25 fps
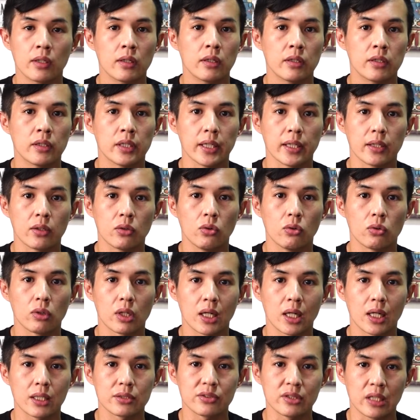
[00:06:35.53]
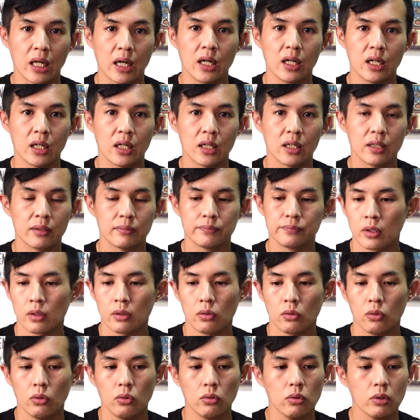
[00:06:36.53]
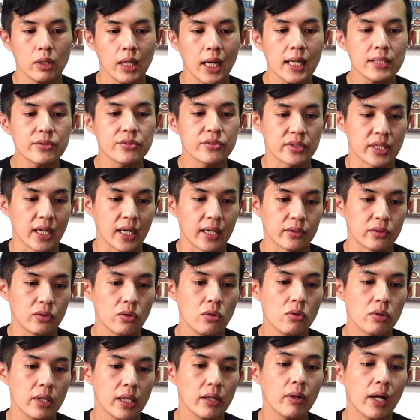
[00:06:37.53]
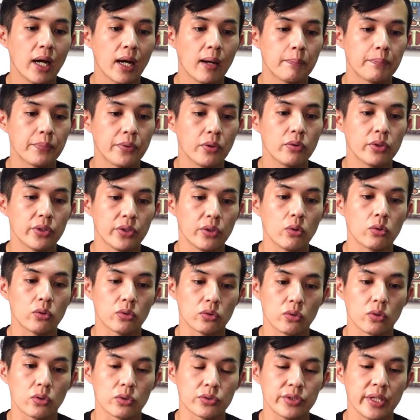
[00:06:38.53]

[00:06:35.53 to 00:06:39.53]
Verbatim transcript: 結構な数だ。この数が同例の発表によると、